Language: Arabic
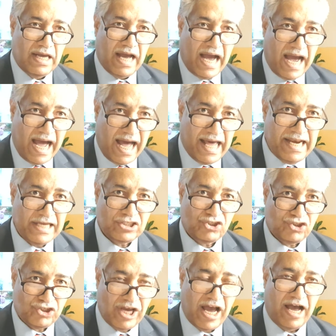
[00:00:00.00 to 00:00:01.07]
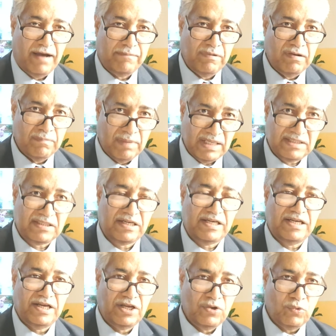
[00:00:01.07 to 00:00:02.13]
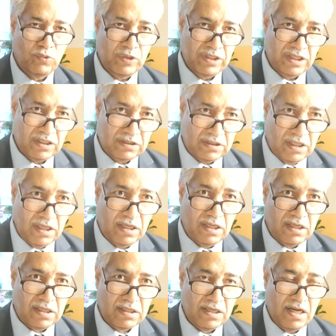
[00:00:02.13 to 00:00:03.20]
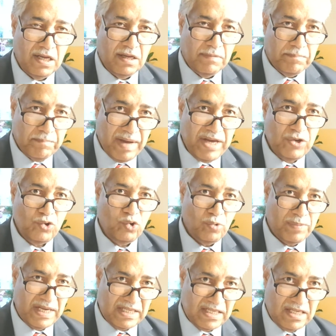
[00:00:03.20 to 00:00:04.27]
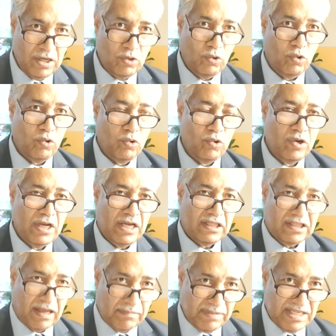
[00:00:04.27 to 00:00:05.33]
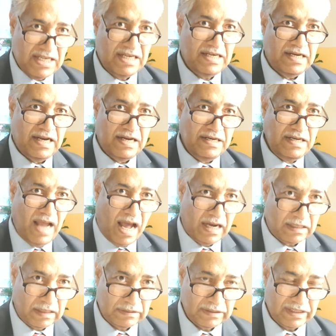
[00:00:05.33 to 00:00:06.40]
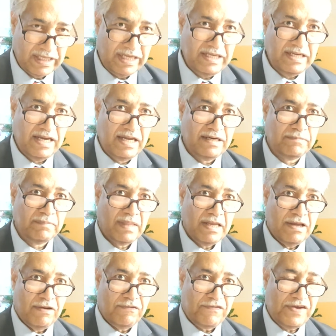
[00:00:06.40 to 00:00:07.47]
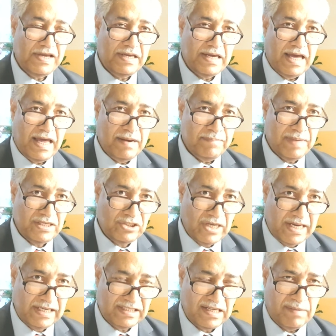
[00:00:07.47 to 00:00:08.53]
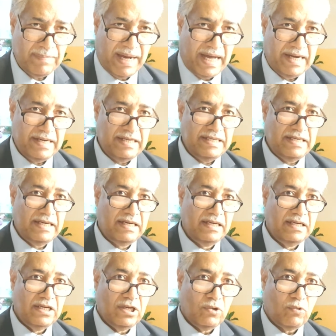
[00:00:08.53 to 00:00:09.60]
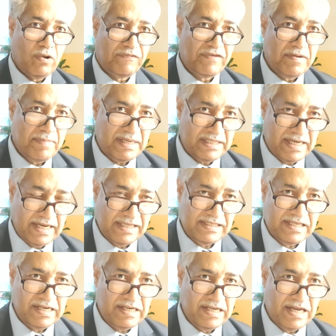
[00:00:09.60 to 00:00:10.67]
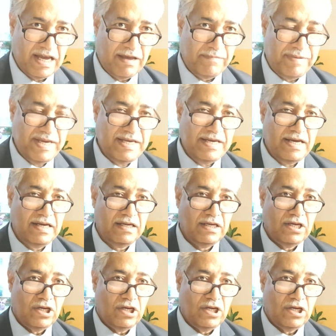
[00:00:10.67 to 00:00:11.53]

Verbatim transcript: على الشعب المصري انه يختار من يمثله تمثيلا حقيقيا في المجالس المحليه وفي المجالس النيابيه